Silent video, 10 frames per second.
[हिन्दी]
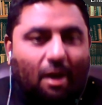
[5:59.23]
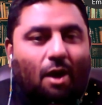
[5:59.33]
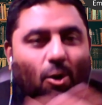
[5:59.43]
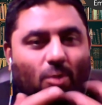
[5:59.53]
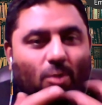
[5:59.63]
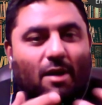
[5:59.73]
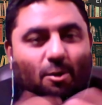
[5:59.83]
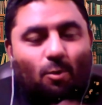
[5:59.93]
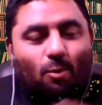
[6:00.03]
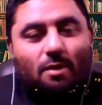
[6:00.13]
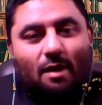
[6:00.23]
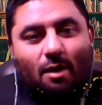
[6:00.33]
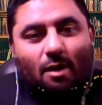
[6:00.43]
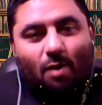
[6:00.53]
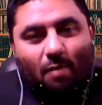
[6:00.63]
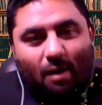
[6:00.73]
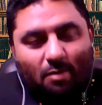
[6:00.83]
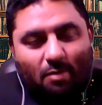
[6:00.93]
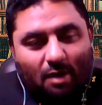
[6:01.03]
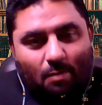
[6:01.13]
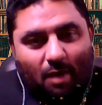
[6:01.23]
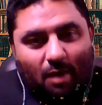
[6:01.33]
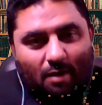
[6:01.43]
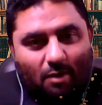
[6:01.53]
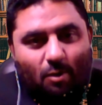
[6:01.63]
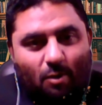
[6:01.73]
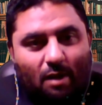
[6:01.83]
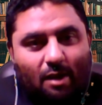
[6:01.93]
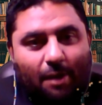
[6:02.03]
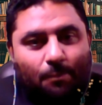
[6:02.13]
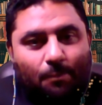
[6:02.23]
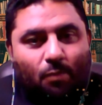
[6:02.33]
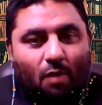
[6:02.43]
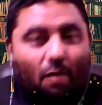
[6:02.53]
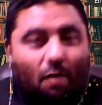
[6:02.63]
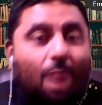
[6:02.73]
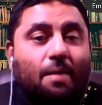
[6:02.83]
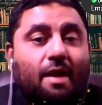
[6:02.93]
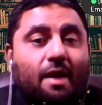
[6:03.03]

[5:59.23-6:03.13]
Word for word: रोज़ रसूल सल्ला वसलम पर हाजिर हो जाते हैं वहाँ पर एक